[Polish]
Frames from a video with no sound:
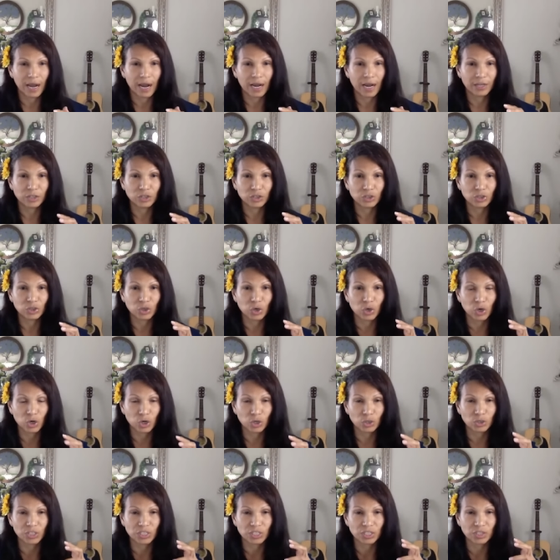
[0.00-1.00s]
I
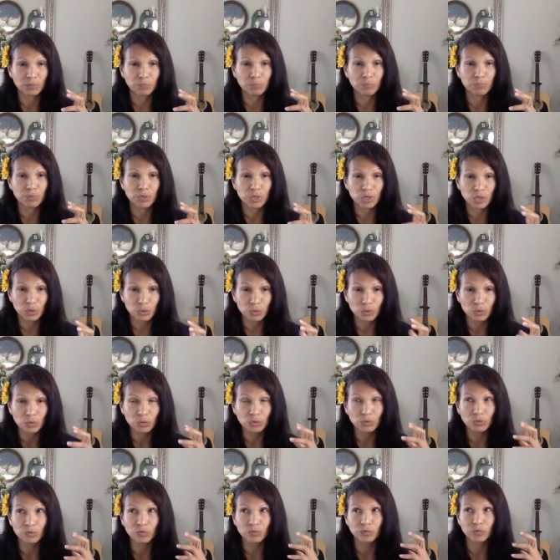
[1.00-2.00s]
wtedy usłyszałam ten
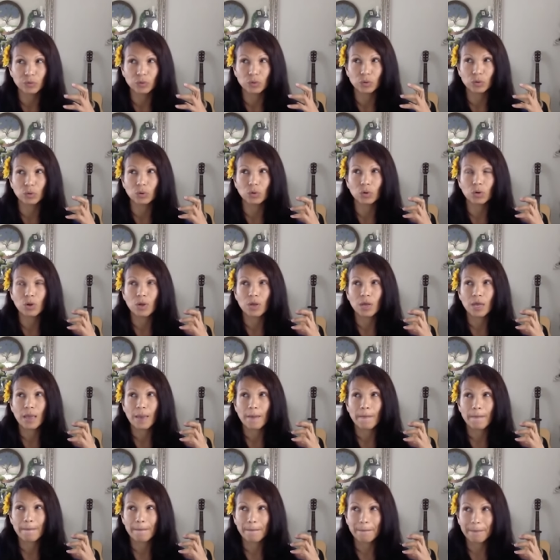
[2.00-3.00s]
przepiękny,
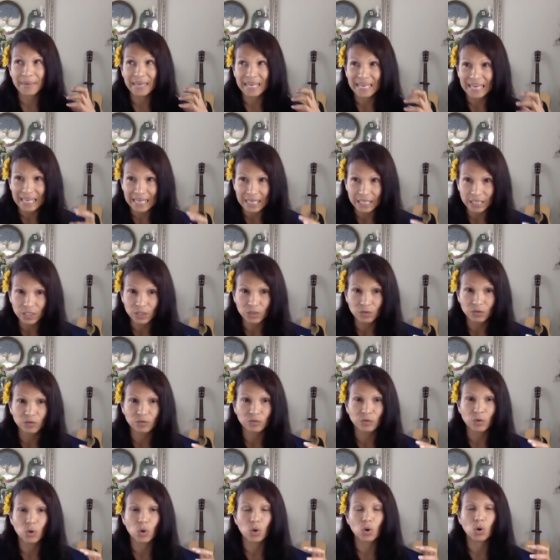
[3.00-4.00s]

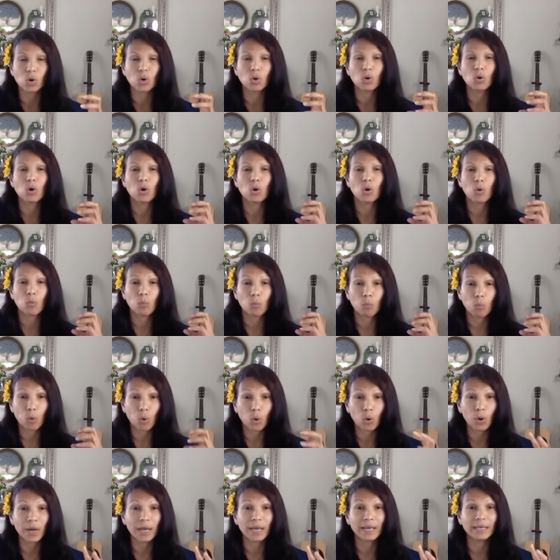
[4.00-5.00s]
spokojny głos,
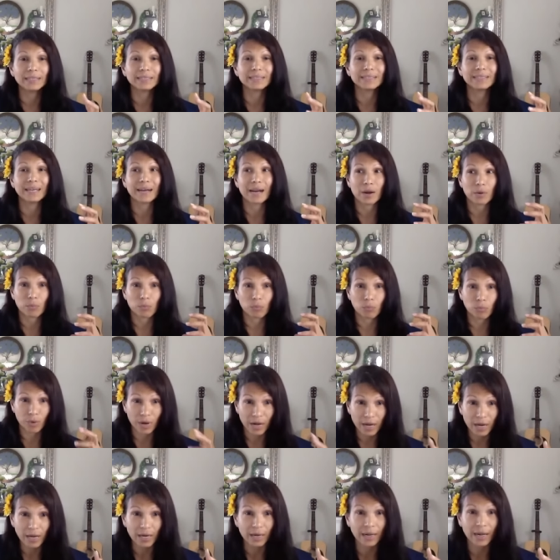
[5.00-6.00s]
który od
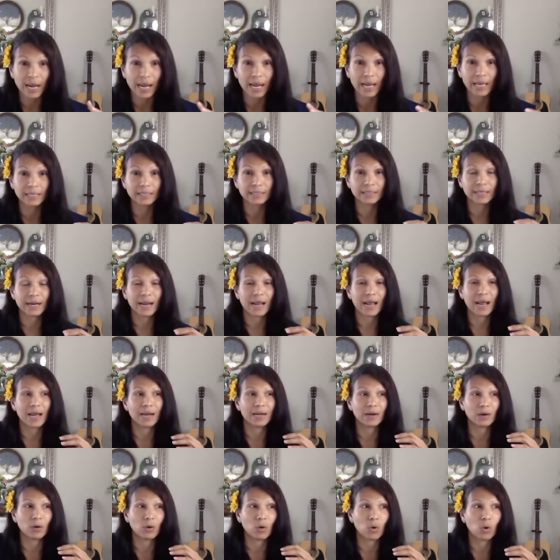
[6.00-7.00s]
razu rozpoznałam.
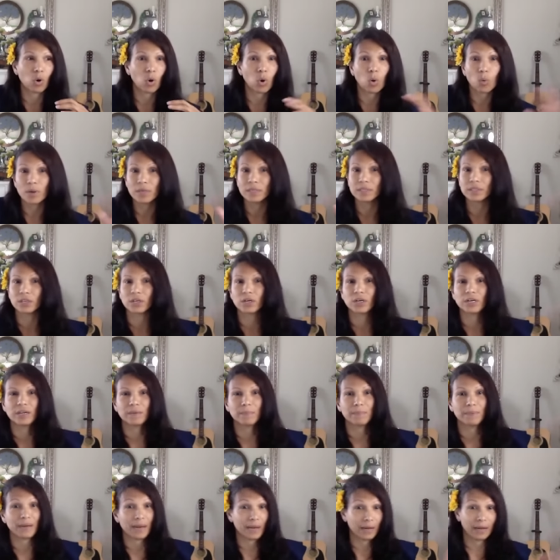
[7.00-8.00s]
W pewnym
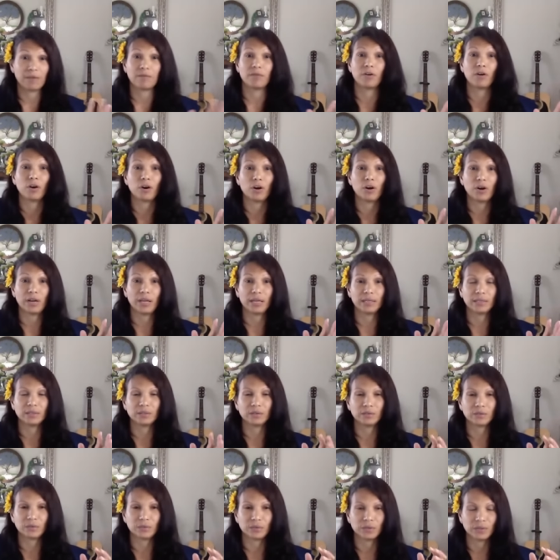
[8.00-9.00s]
sensie to zawsze go
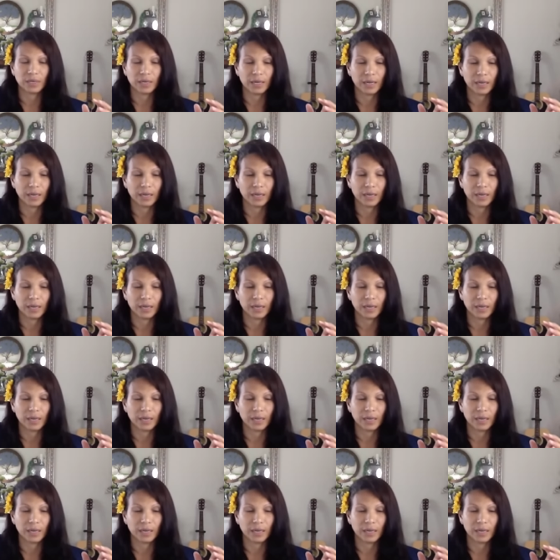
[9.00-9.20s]
słyszałam